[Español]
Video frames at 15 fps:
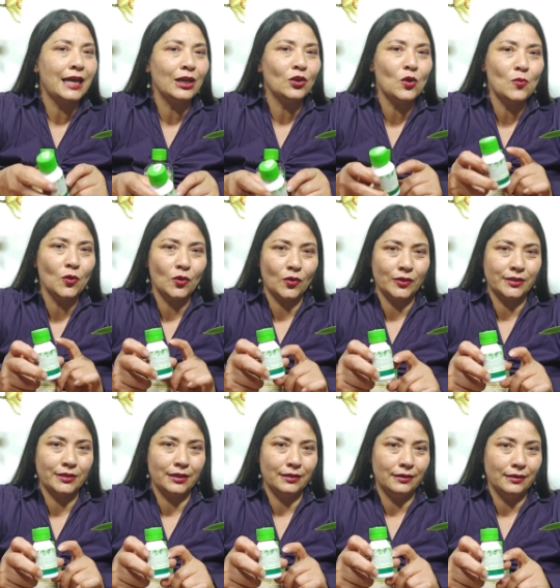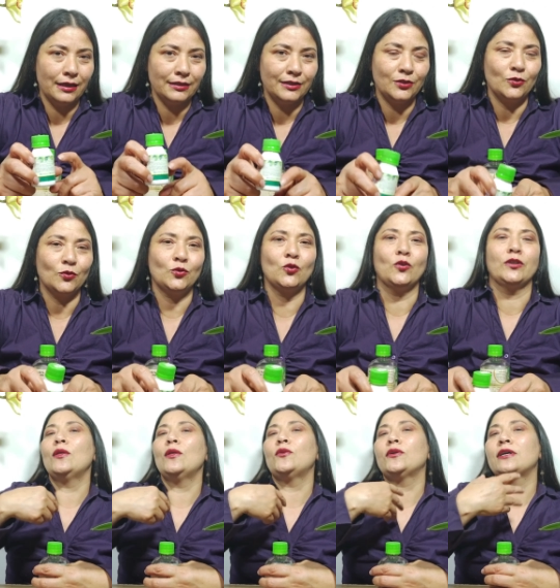tal como lo dicen las
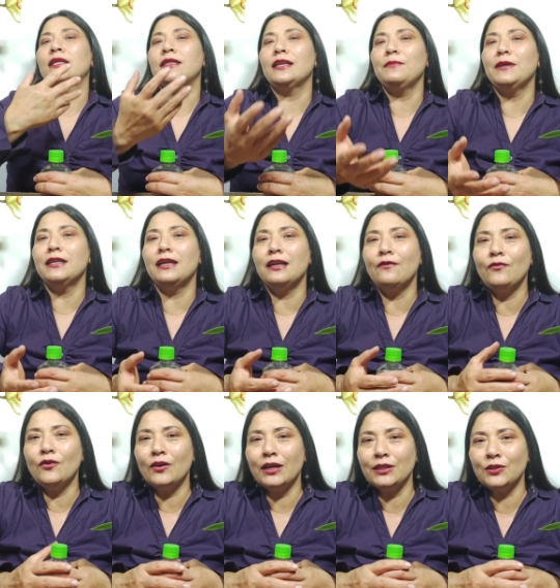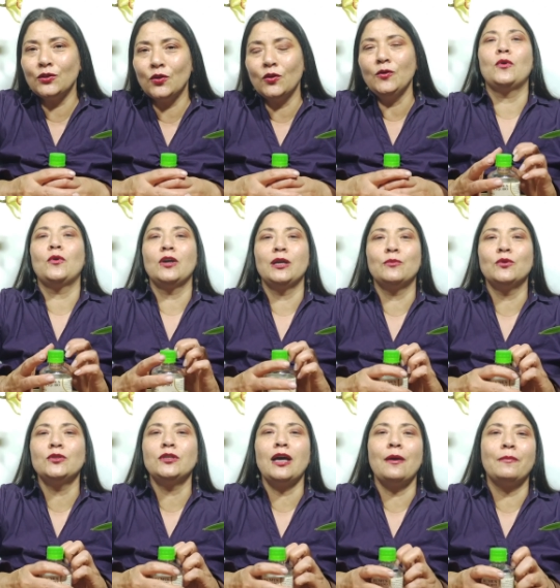instrucciones. Cuando ya termina la floración
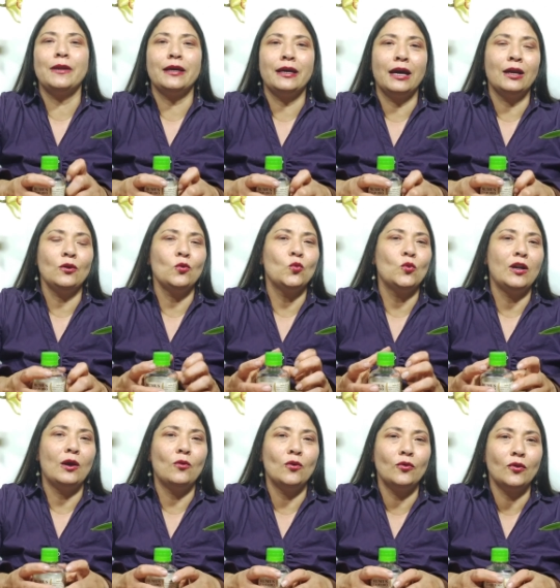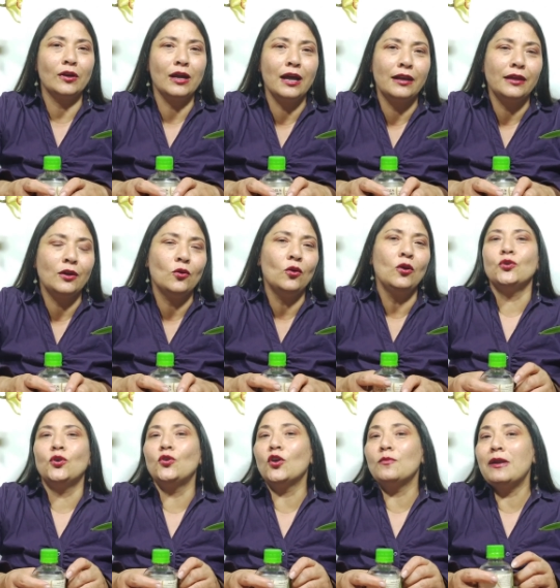podemos aplicar un abono orgánico.
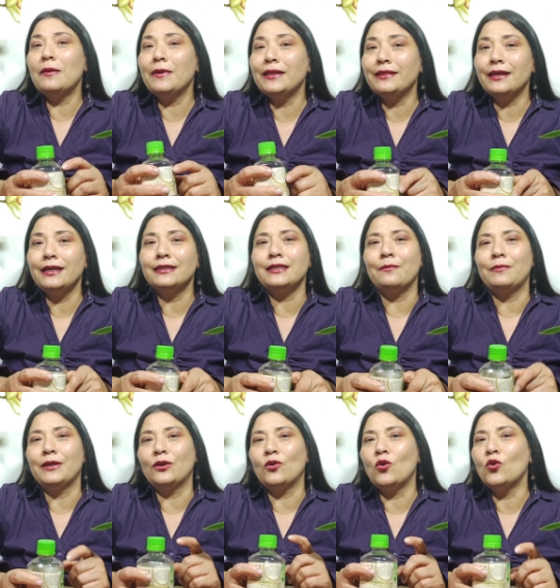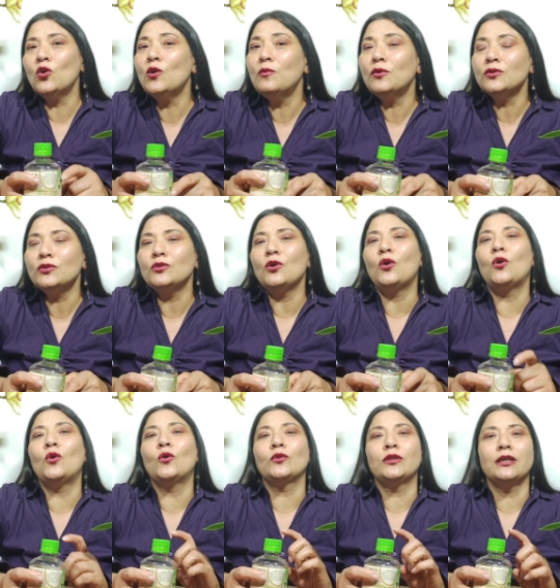Yo normalmente les aplico humus
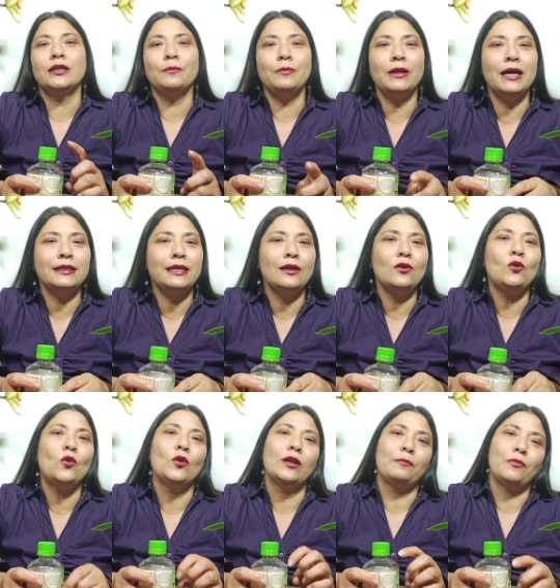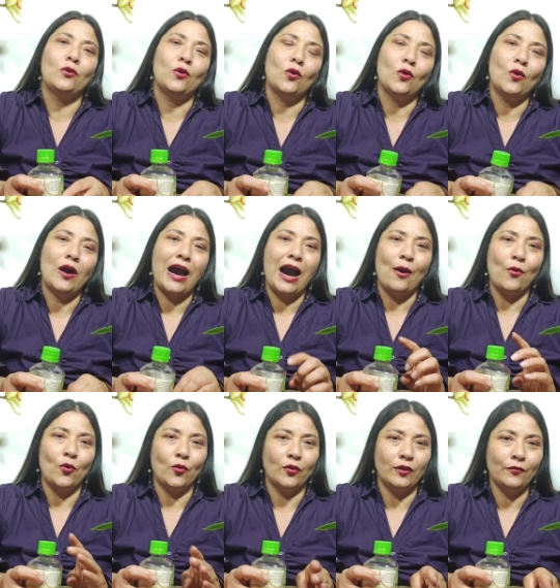o té de plátano o le pongo
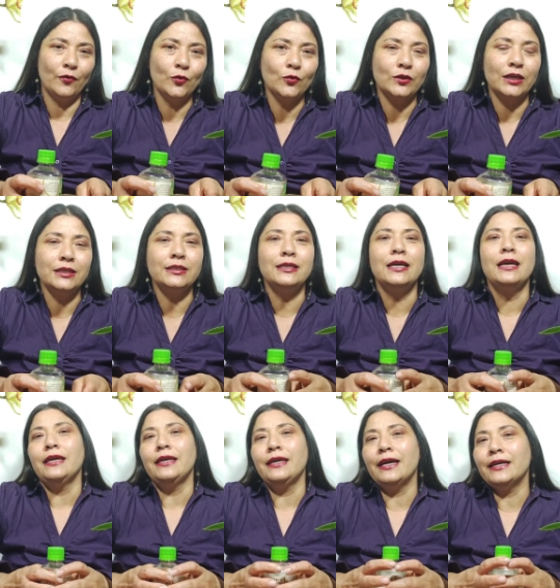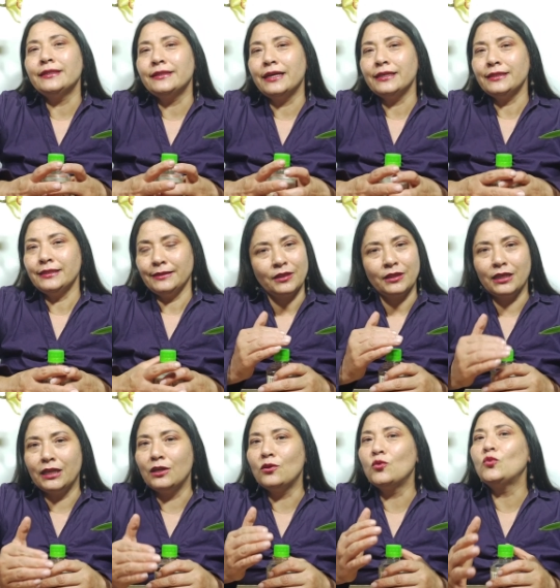abono de frutas y estas
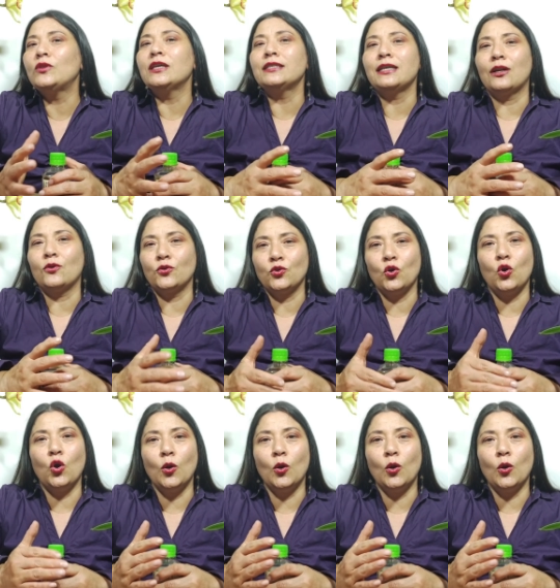tienen un desarrollo